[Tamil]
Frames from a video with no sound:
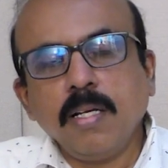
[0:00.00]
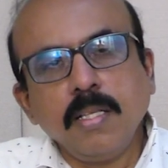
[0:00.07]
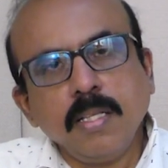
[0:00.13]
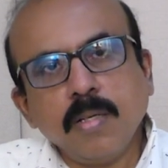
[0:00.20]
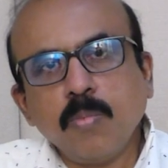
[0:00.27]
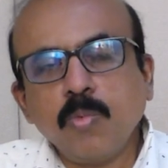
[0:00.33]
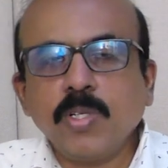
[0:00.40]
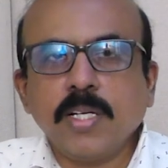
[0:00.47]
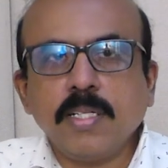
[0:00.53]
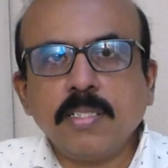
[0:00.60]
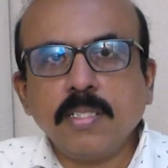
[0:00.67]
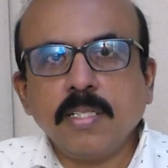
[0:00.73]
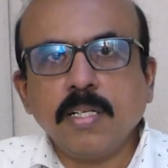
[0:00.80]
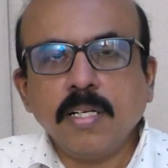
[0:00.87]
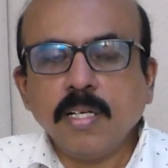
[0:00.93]
இந்த
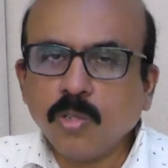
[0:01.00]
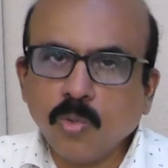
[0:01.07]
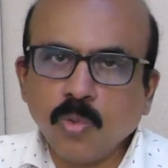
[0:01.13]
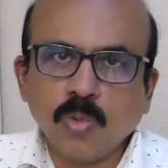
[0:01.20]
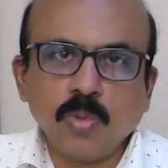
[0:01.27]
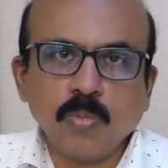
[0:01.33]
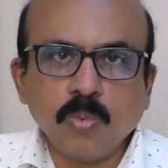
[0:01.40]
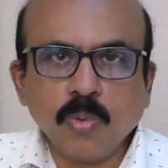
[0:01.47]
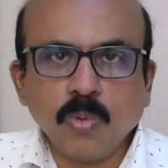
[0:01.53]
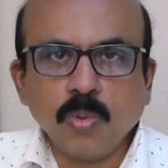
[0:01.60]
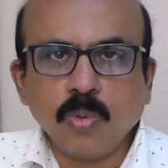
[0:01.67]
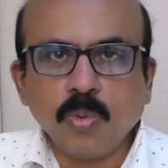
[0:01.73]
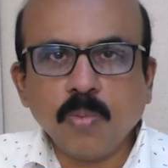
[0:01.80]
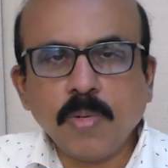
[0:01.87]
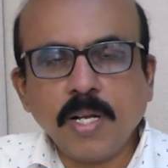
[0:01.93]
முயற்சியிலே தோற்று
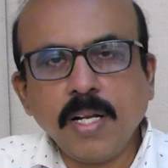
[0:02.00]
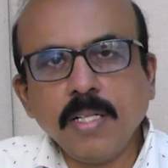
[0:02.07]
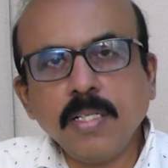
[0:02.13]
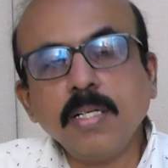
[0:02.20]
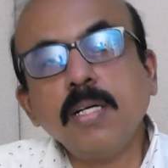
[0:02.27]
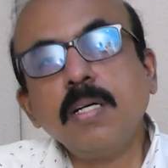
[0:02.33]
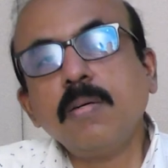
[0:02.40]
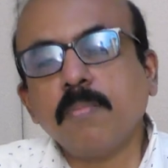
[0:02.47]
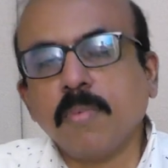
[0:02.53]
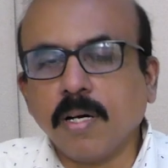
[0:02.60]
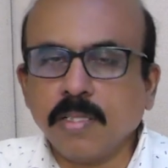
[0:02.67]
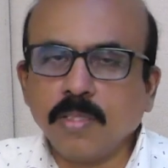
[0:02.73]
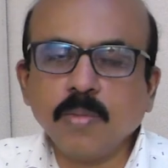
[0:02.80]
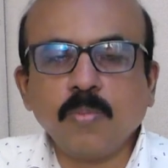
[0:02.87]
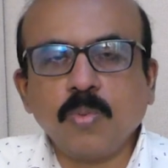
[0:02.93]
போகிறோம் அல்லது
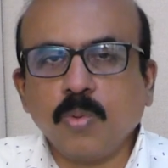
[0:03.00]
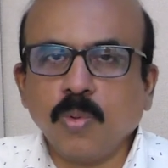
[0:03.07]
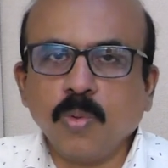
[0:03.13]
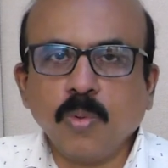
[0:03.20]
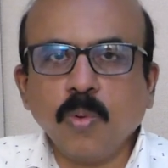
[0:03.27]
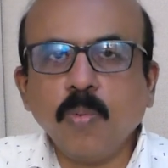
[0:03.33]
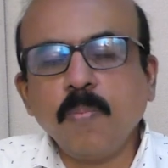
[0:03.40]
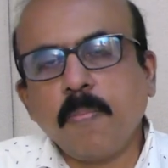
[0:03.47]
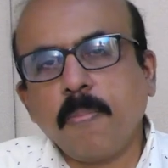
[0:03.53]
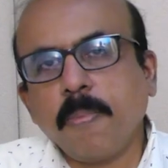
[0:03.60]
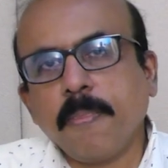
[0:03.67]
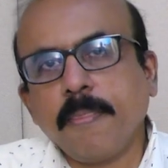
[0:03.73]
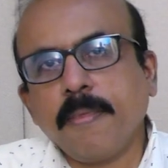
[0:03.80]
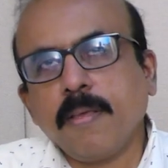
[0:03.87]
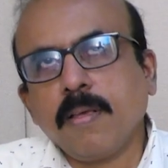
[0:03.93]
ஏமாந்து போகிறோம்
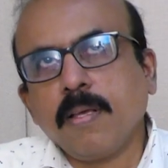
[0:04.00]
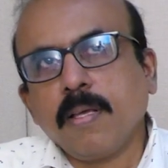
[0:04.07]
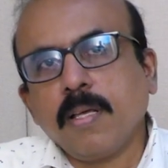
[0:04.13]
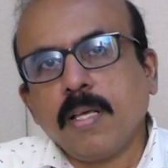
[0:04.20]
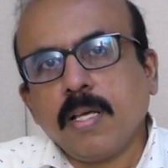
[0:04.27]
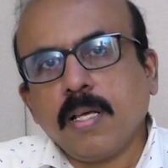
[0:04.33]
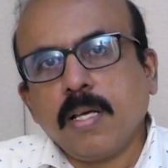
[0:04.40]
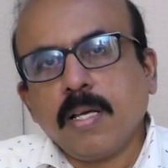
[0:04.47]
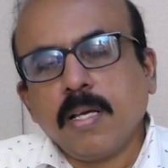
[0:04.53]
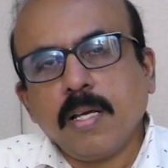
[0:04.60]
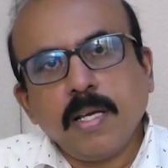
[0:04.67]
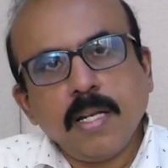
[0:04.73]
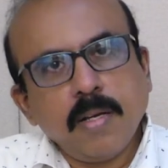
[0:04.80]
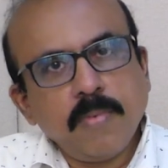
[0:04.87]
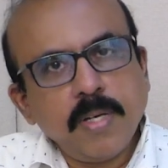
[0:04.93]

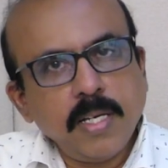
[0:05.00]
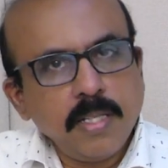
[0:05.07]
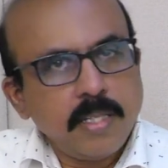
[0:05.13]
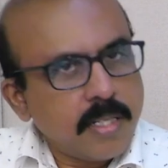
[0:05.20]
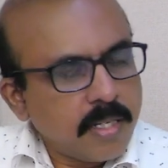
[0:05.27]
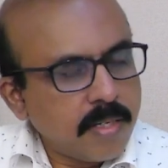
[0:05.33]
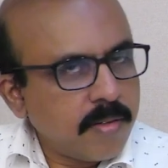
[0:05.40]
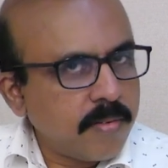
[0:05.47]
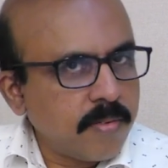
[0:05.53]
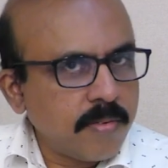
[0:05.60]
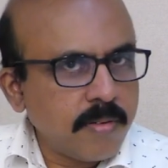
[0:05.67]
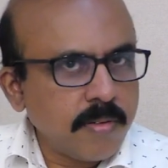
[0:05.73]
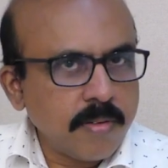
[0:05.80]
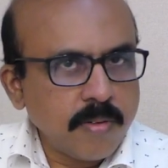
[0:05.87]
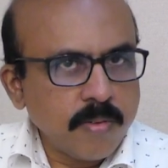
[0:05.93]
எனவே இந்த
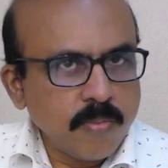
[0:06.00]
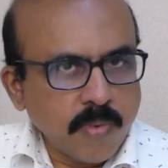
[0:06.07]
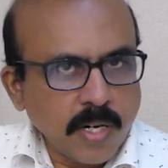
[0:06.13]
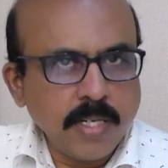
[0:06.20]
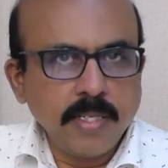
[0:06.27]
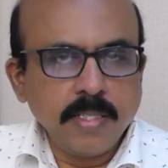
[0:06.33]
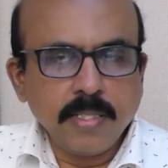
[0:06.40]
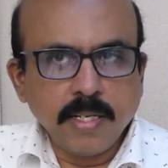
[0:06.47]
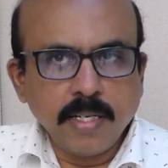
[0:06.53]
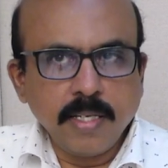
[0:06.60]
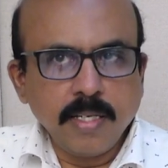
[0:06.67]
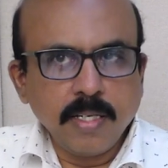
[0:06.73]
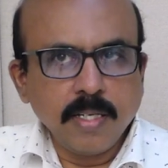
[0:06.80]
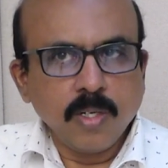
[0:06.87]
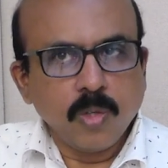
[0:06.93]
வண்டியை
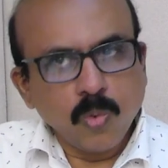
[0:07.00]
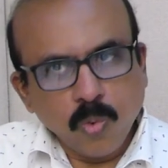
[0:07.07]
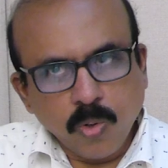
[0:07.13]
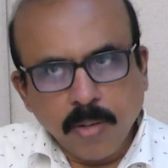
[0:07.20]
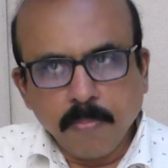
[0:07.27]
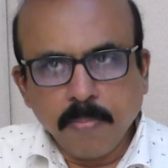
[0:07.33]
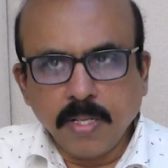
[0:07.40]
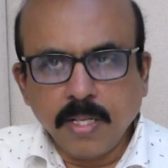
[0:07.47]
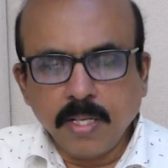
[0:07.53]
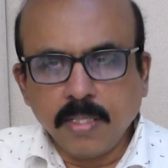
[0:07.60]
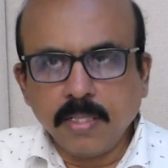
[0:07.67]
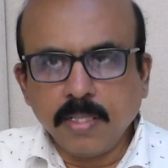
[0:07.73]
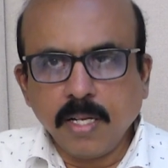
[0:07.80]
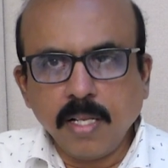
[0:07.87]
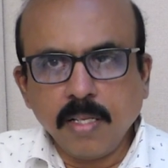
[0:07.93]

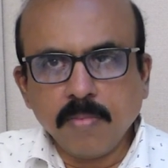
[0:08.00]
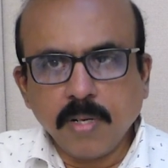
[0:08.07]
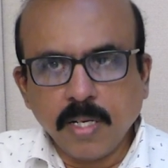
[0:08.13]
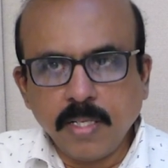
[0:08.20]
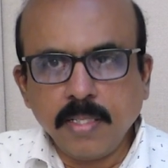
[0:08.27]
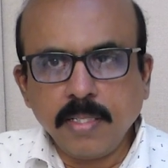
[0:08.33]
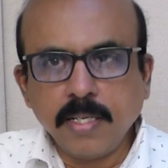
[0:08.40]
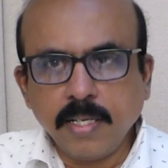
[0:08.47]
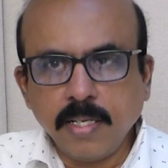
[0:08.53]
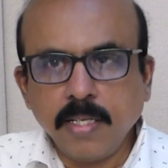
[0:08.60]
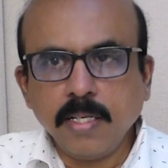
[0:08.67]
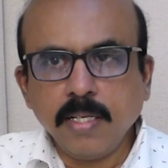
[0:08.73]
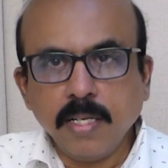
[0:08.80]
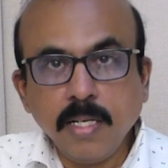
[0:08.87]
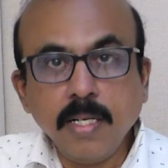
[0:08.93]
குறைப்பதற்கு அல்லது வண்டியை
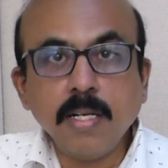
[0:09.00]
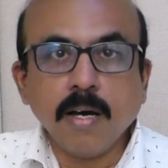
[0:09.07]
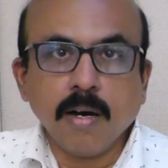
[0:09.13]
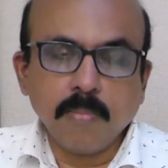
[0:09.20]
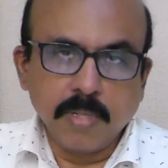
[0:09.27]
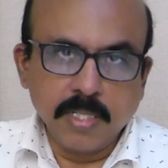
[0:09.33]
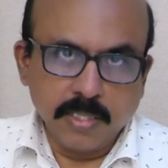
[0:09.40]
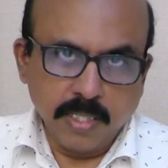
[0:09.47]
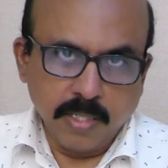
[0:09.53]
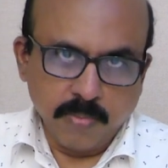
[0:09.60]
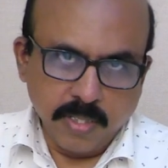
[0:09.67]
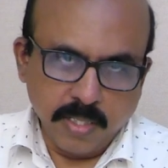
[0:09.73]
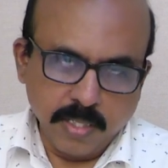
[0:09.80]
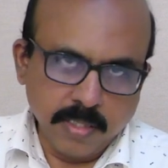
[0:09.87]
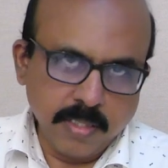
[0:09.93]
இல்லாமல்
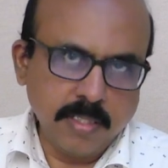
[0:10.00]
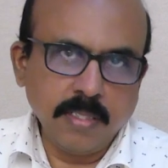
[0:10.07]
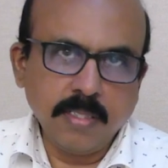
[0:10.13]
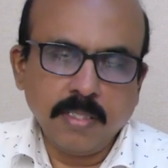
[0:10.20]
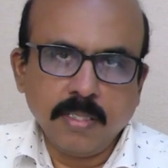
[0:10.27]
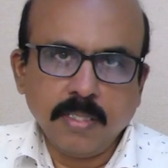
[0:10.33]
செய்வதற்கு